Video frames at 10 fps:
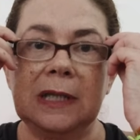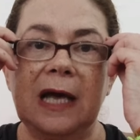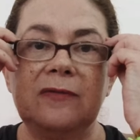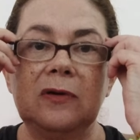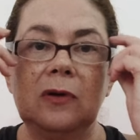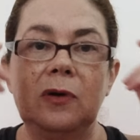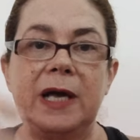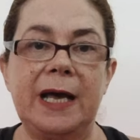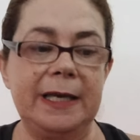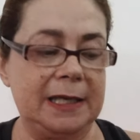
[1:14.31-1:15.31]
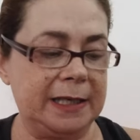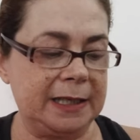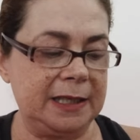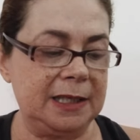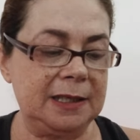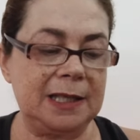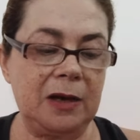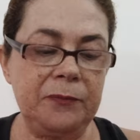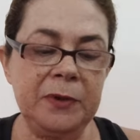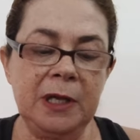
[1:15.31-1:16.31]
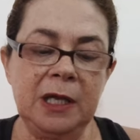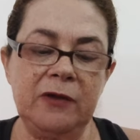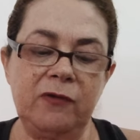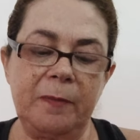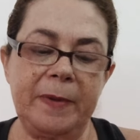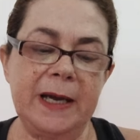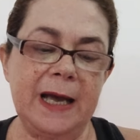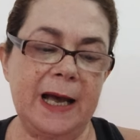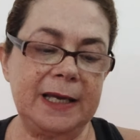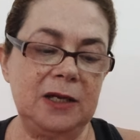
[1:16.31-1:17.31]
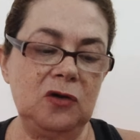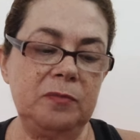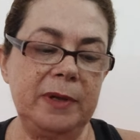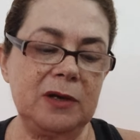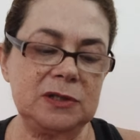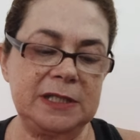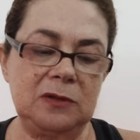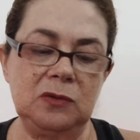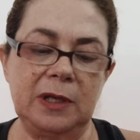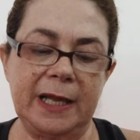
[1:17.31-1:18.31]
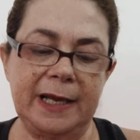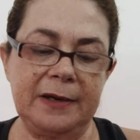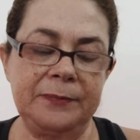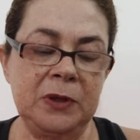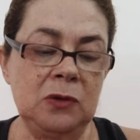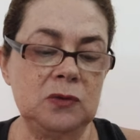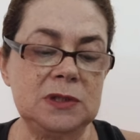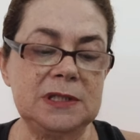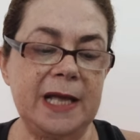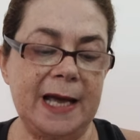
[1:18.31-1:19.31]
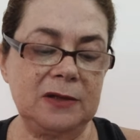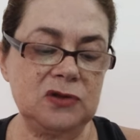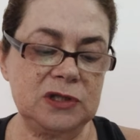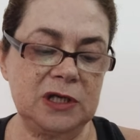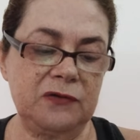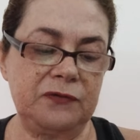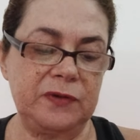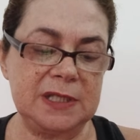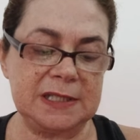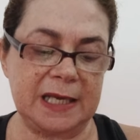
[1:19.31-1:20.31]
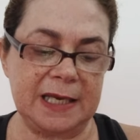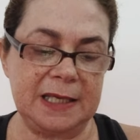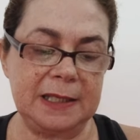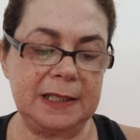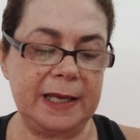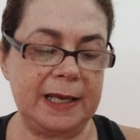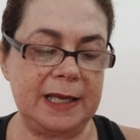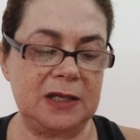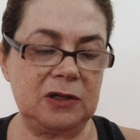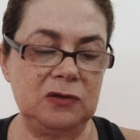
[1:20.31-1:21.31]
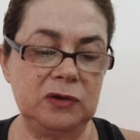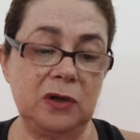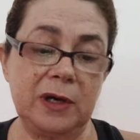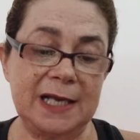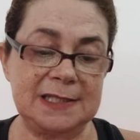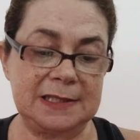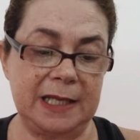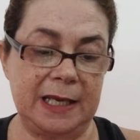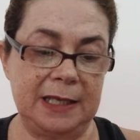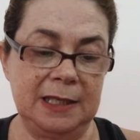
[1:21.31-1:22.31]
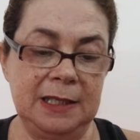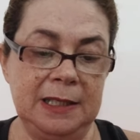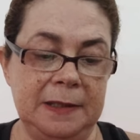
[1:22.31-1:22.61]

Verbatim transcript: tá? Vou colocar ele aqui então e vou pegar aqui no meu celular os dados que eu fiz aí é, do que eu gastei.